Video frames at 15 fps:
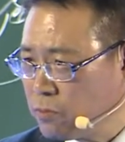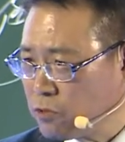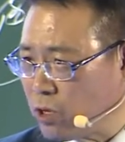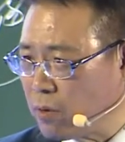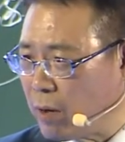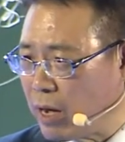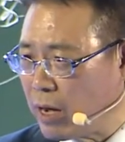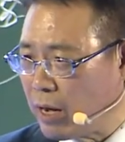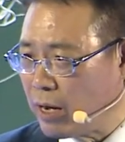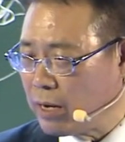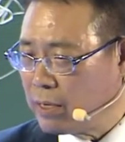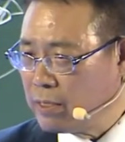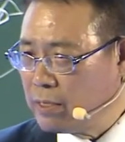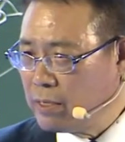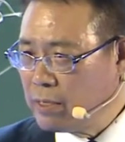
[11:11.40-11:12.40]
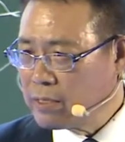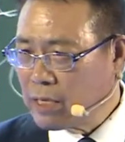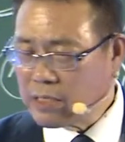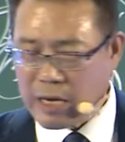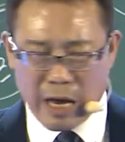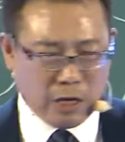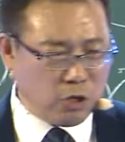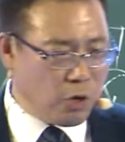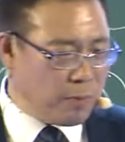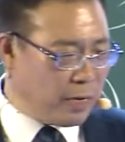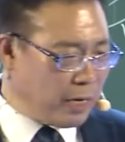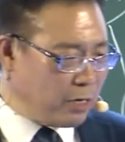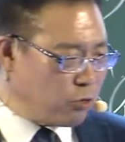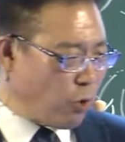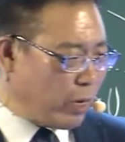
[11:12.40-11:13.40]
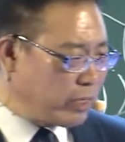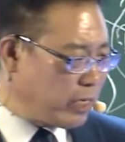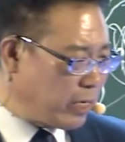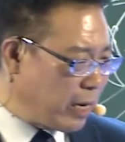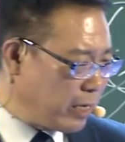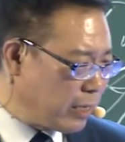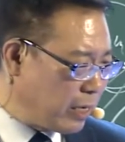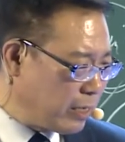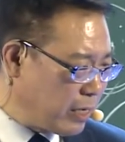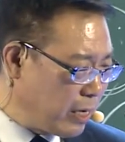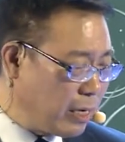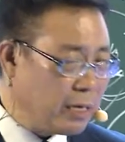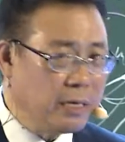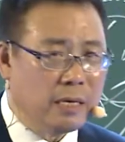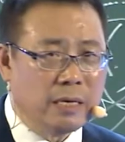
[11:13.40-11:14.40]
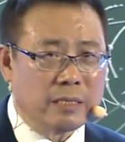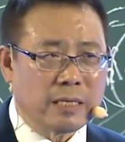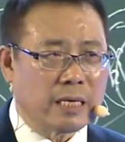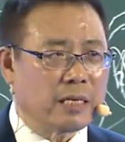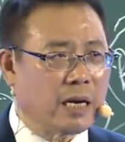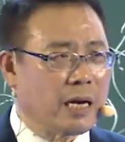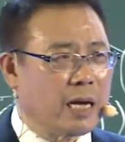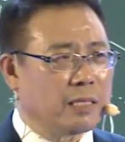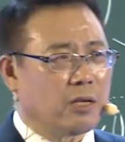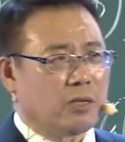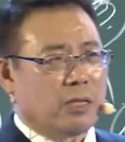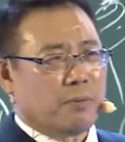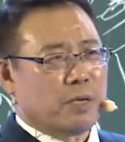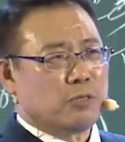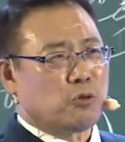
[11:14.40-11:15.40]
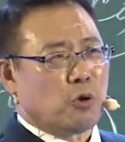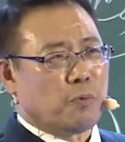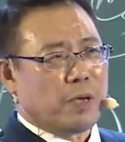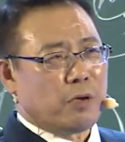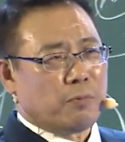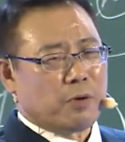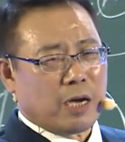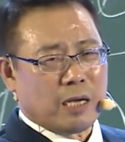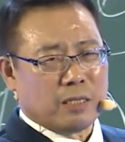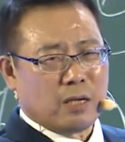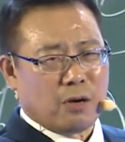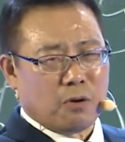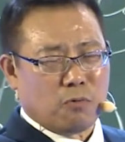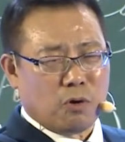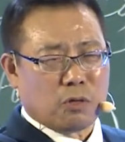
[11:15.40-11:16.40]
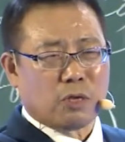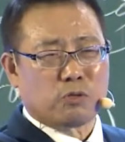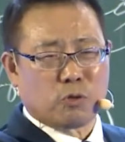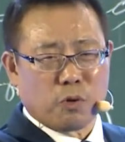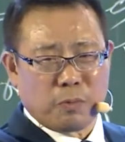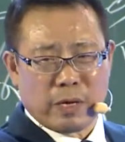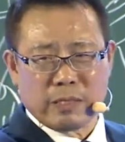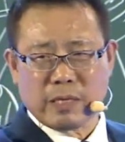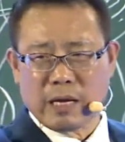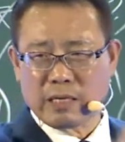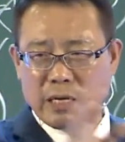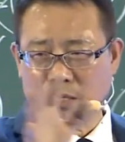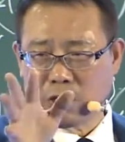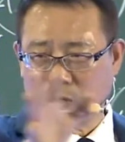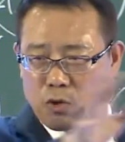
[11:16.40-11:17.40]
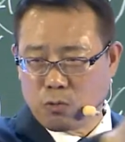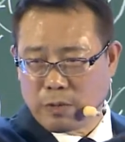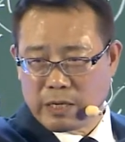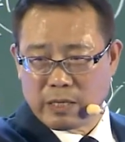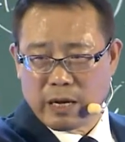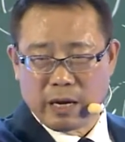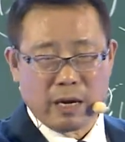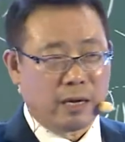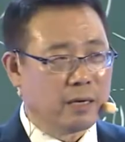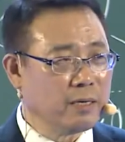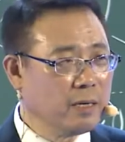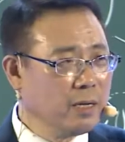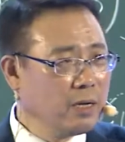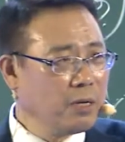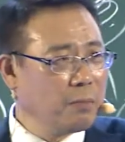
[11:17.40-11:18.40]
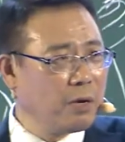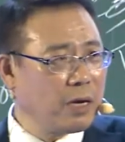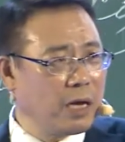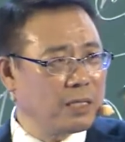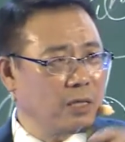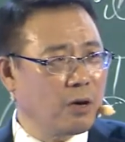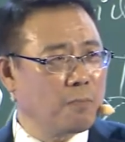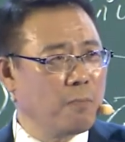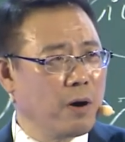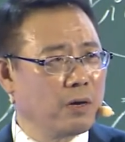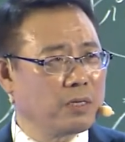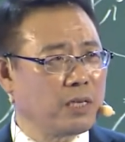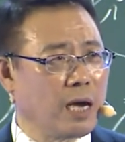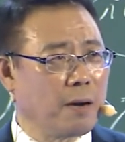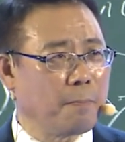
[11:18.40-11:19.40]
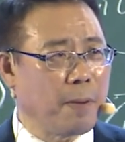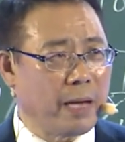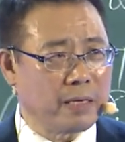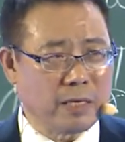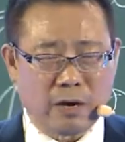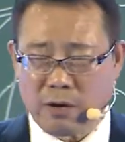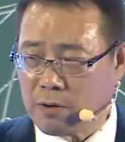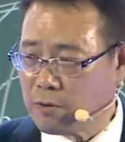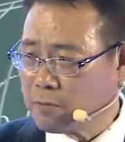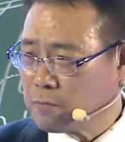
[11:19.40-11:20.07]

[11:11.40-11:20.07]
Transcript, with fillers: 对吗？哈！但是爱多美你看短期内的一个。 大家看到那边左边有没有看到我的左边，大家的右边的哈？有没有看到梦想百鸟？